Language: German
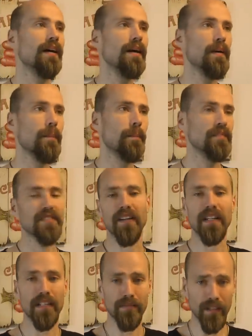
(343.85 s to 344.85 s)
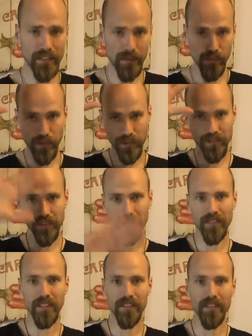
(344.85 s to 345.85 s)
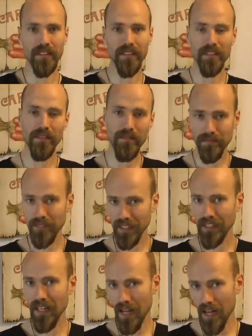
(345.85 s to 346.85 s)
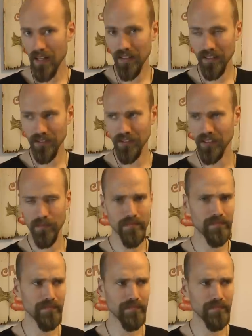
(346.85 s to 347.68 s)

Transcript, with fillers: Ähm, es waren ja quasi bloß diese dicker, also diese